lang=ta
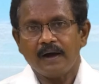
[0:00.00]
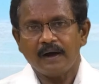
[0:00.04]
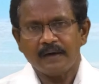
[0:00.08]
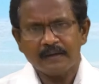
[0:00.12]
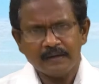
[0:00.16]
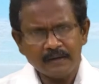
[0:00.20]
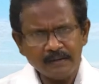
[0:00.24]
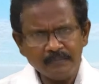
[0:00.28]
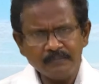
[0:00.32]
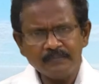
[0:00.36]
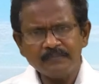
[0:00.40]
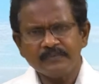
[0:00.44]

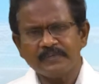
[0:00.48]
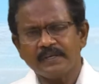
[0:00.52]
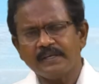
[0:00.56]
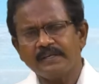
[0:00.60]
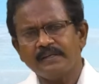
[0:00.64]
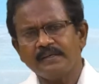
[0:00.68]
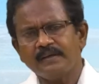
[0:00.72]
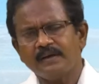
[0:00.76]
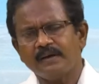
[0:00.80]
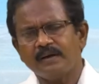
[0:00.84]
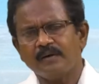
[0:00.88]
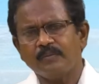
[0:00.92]
அறம்
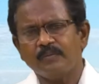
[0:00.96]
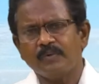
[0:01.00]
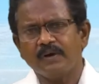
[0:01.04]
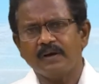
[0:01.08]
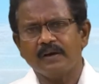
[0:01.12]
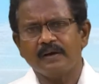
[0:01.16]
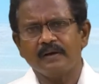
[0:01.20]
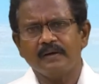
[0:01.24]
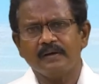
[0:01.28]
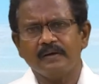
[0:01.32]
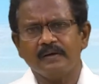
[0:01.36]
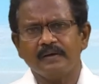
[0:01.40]

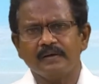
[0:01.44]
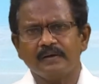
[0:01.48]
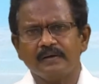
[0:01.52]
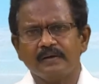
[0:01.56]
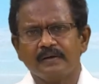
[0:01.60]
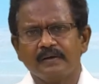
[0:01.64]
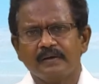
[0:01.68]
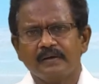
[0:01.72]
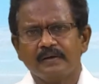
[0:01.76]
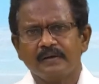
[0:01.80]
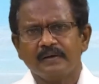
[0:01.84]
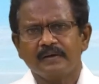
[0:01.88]
செய்யாமல்
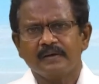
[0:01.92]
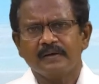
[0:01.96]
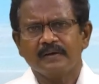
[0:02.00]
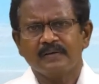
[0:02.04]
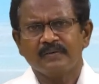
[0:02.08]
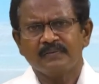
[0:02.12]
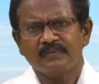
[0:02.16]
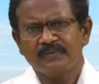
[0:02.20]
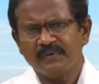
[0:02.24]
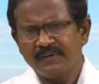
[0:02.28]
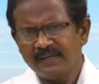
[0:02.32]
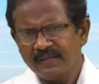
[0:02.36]

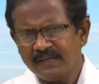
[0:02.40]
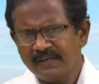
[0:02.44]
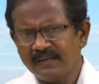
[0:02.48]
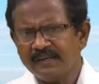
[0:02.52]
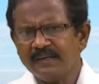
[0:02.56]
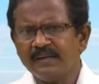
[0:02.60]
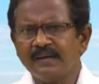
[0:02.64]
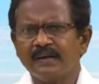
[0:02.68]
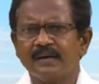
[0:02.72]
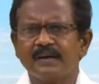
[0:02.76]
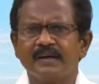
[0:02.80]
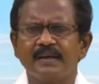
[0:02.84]

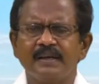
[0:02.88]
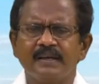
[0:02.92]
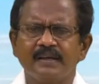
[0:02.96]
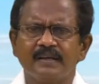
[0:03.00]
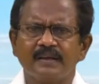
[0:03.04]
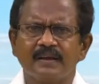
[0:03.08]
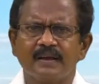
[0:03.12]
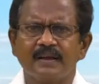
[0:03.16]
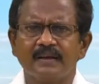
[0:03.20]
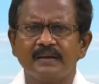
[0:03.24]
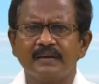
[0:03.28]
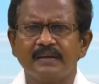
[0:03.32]
வீணாக
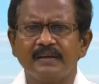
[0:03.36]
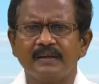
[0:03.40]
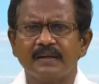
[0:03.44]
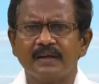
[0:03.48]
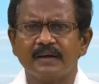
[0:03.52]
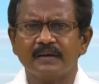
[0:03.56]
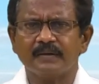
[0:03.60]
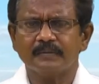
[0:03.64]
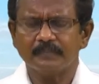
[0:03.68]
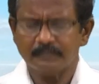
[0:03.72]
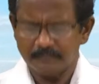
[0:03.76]
கழிக்கிறான் இல்லையா